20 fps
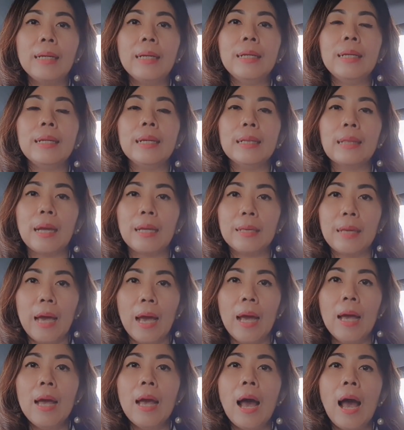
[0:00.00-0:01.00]

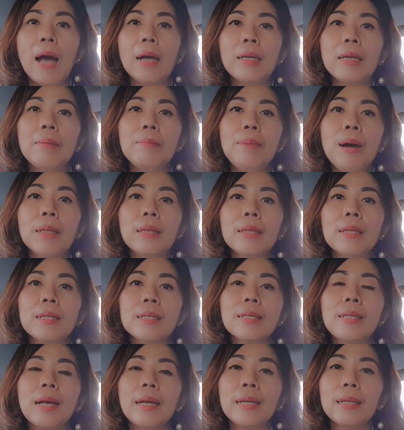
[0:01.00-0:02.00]
dideritanya akibat
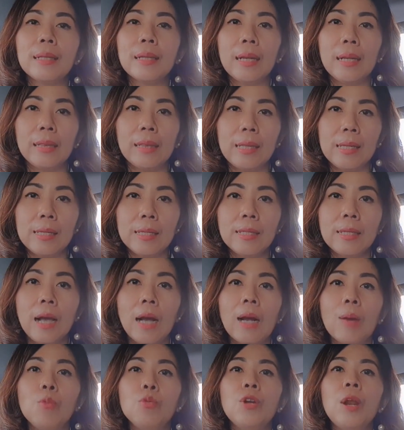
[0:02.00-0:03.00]
sakit kritis
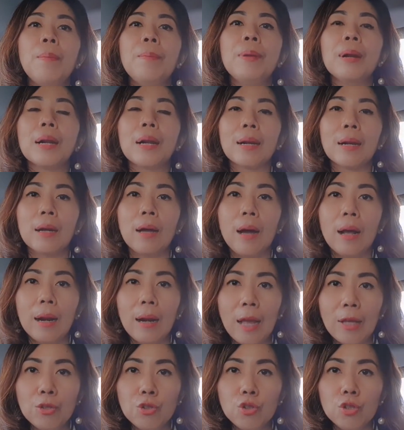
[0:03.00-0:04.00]
yang kemudian
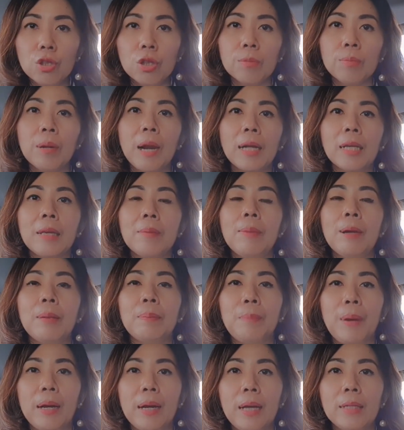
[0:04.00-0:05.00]
berlanjut
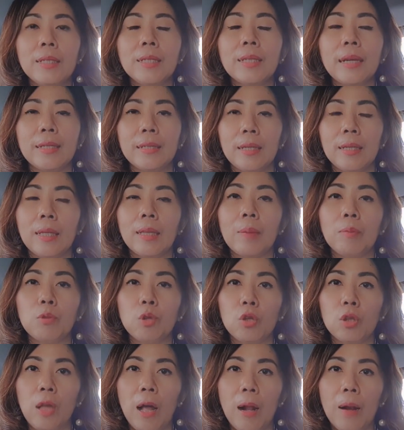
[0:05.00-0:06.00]
berakibat pada cacat tetap
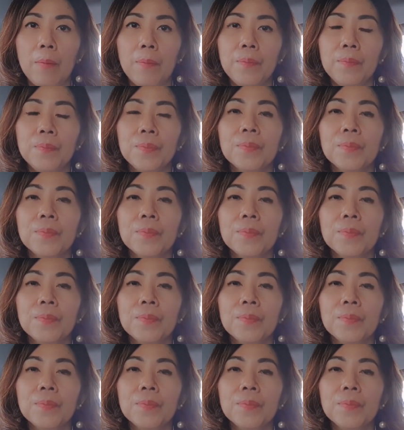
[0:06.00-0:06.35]
total.